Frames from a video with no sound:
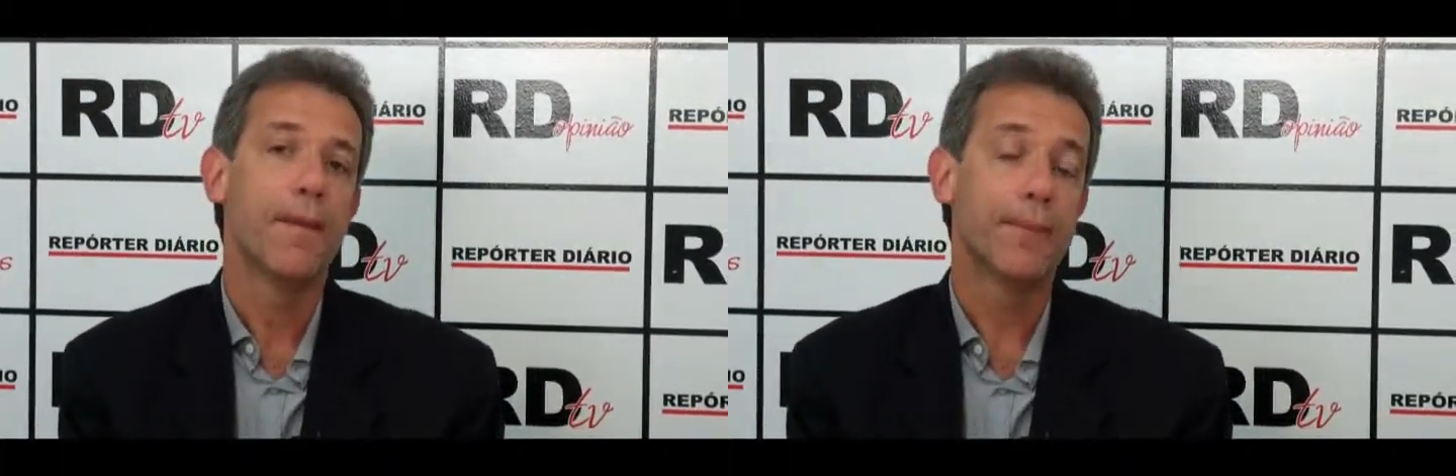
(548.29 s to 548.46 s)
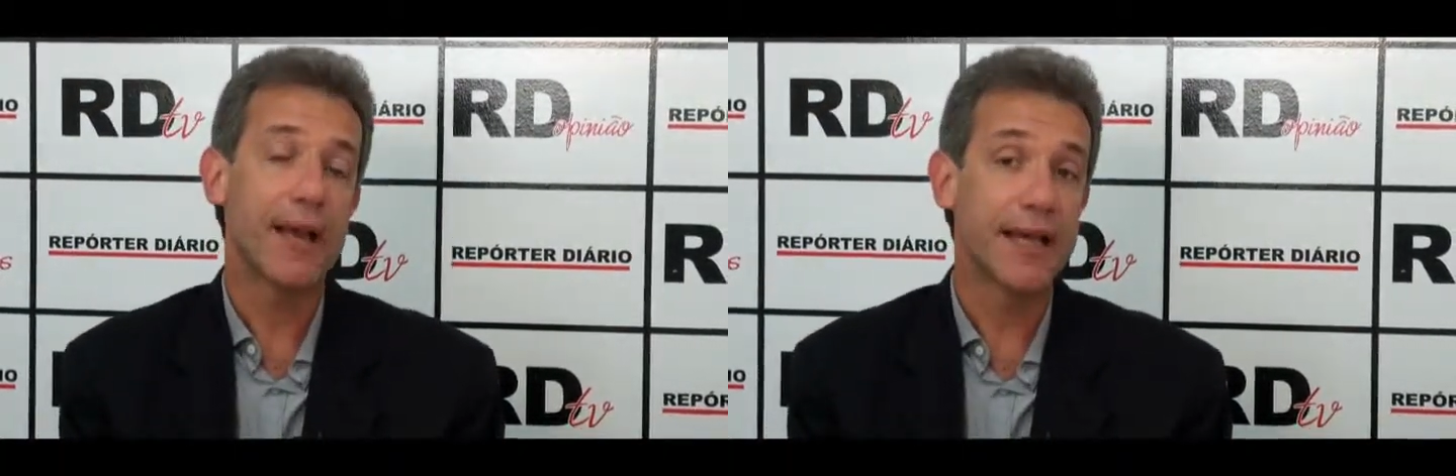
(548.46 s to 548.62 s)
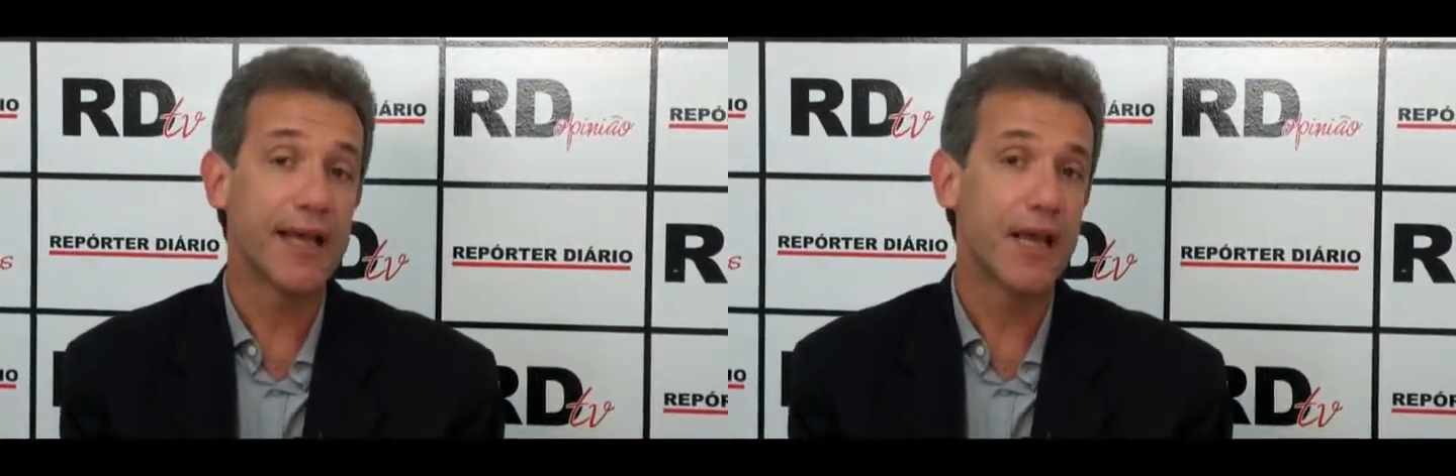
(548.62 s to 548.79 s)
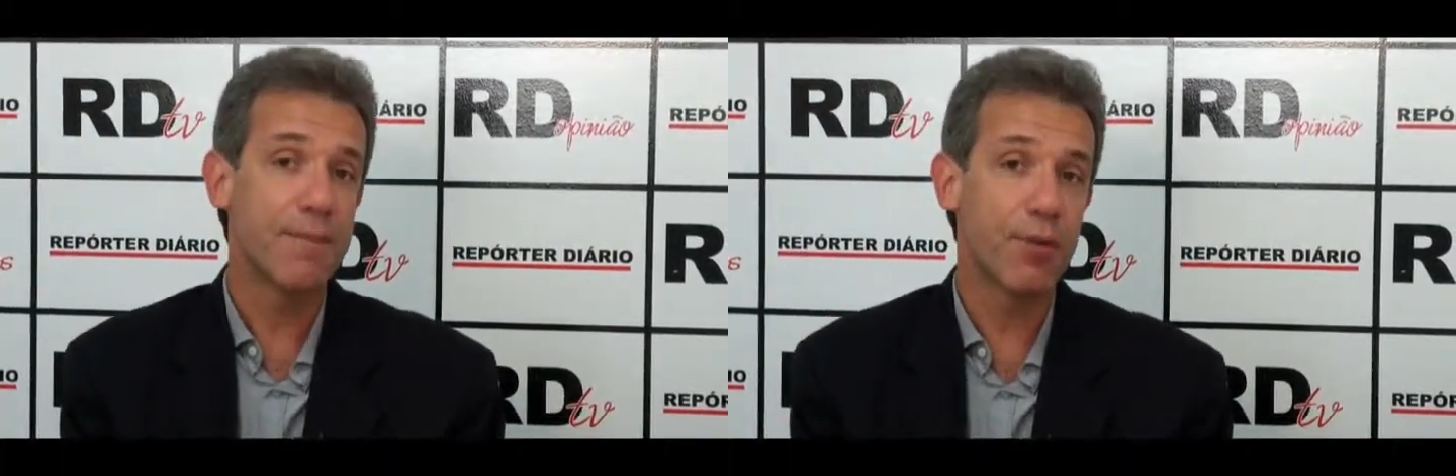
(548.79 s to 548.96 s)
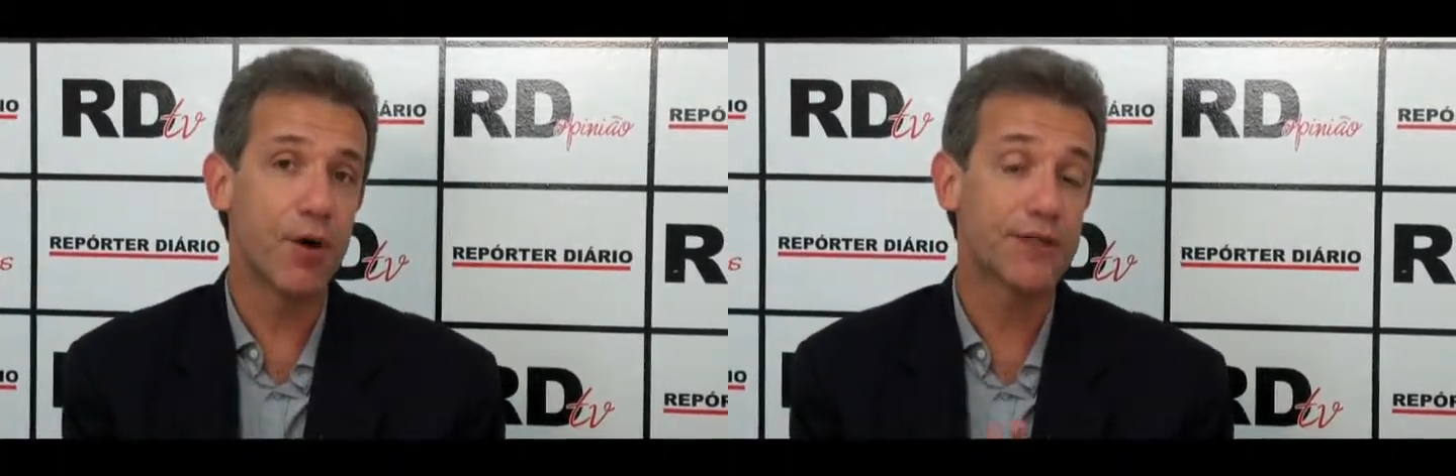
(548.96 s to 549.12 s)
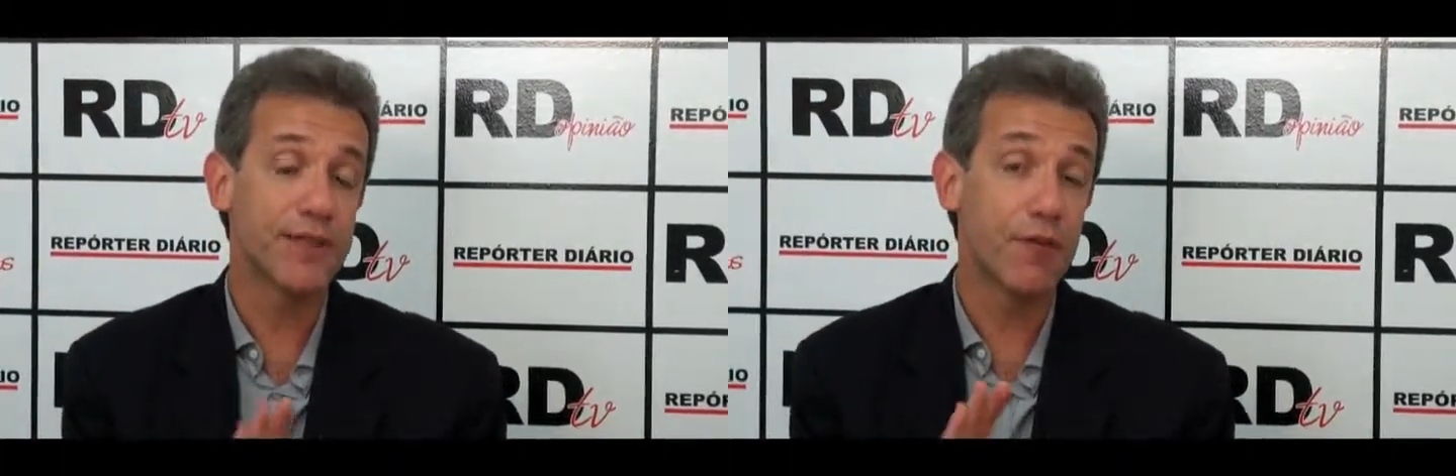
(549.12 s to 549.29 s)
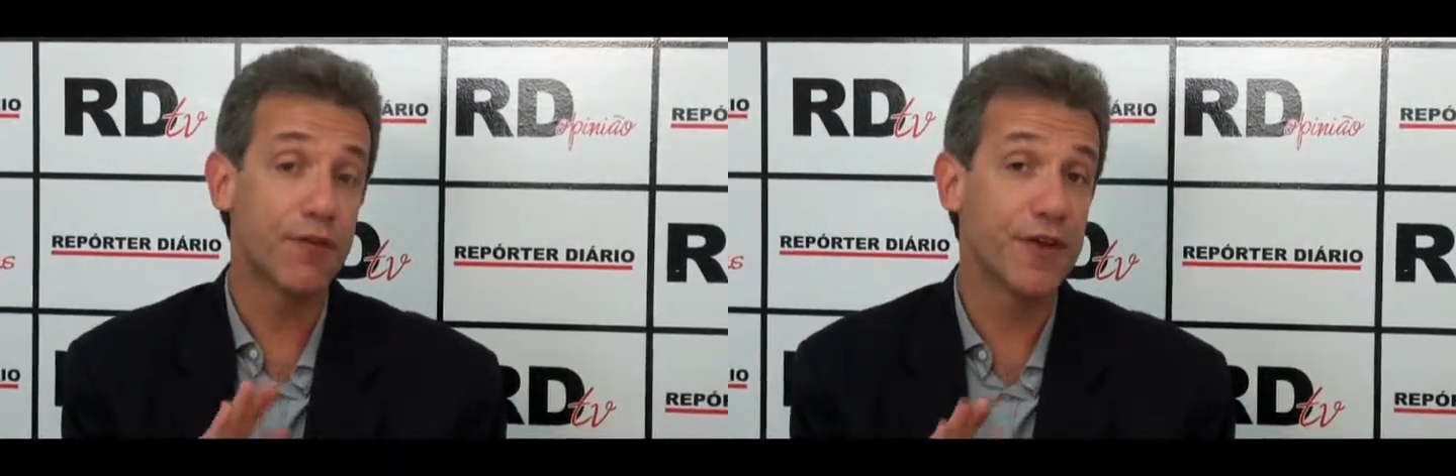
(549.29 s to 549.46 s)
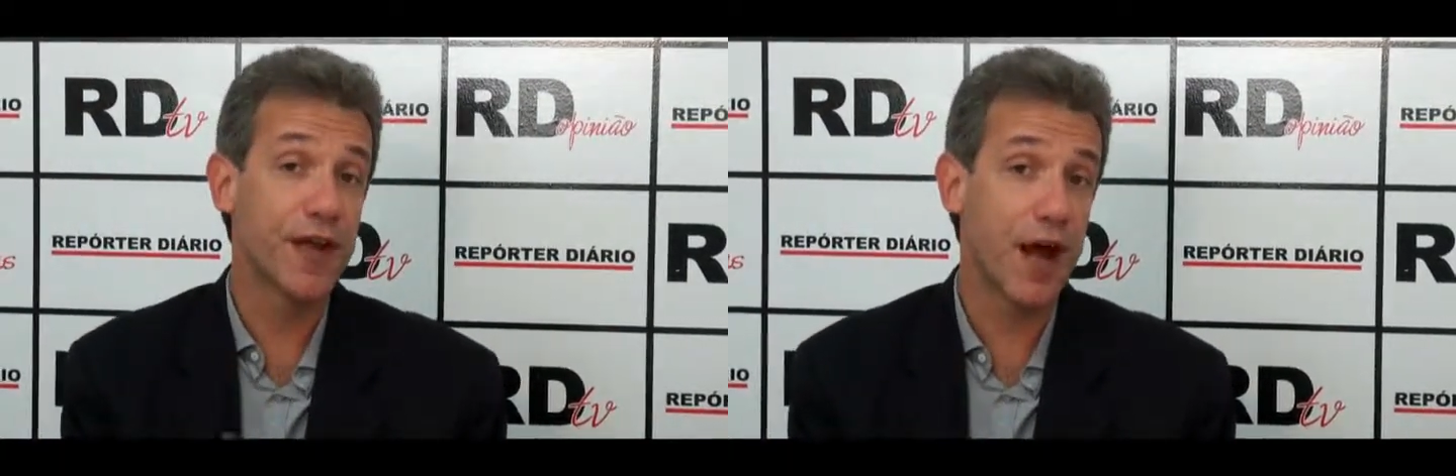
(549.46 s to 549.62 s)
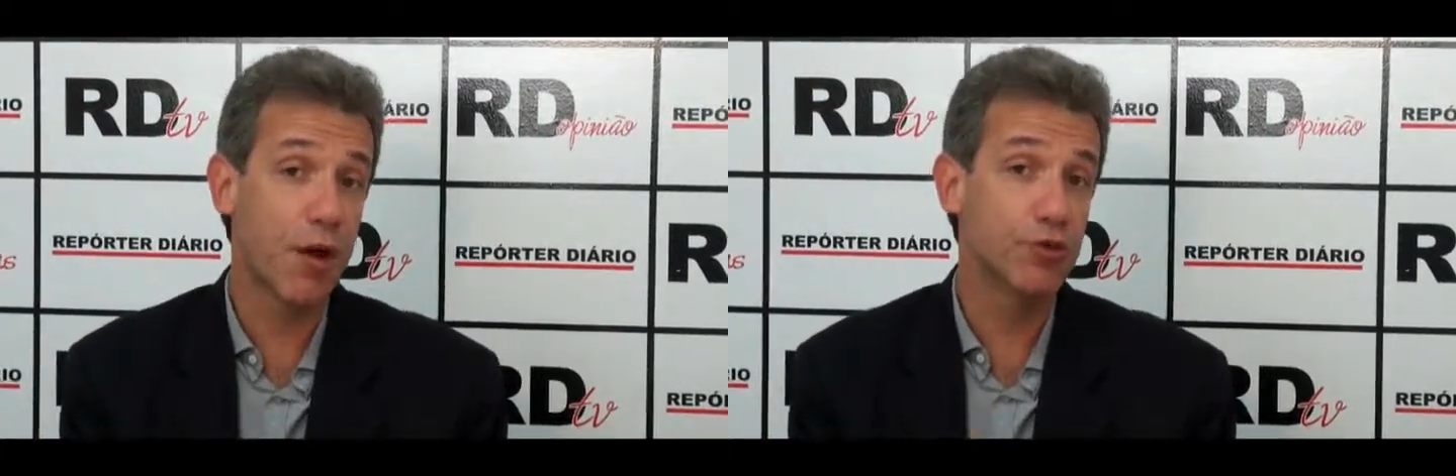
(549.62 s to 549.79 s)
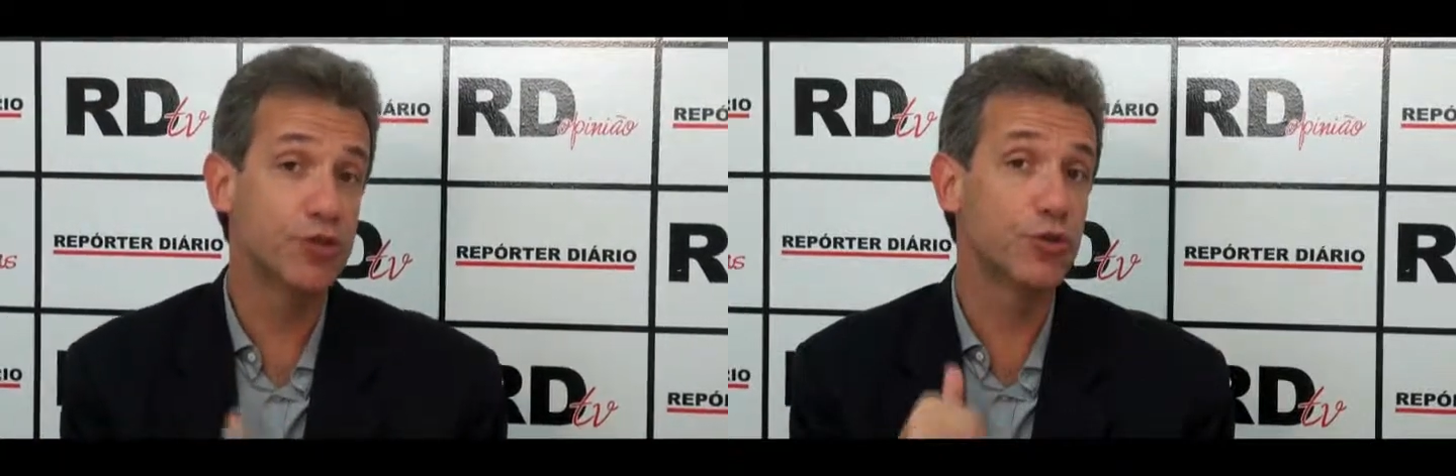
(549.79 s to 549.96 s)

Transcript: para que ele possa, ao final